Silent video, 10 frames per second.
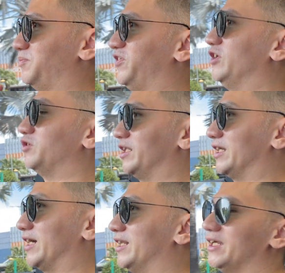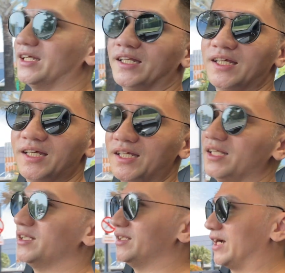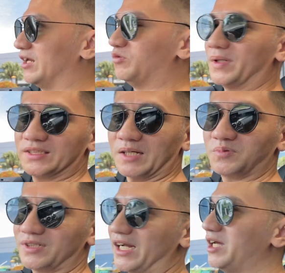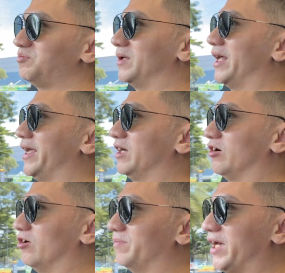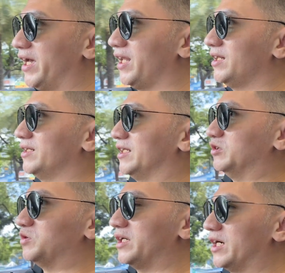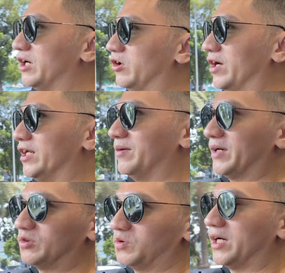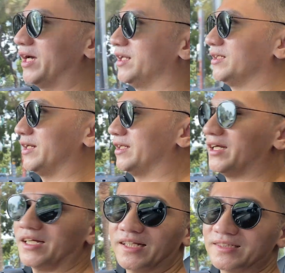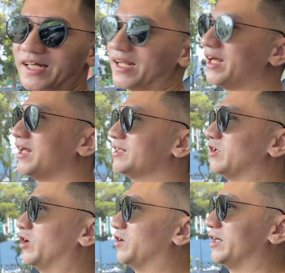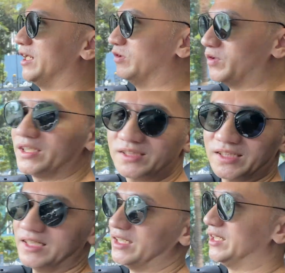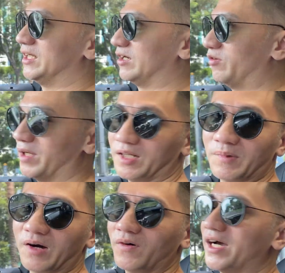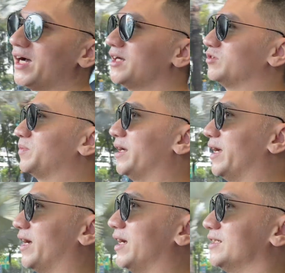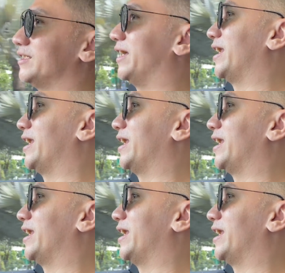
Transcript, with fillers: video kita kali ini jangan lupa subscribe like komen dan juga kalau ada masukan kritik dan saran tolong ditulis di bawah supaya saya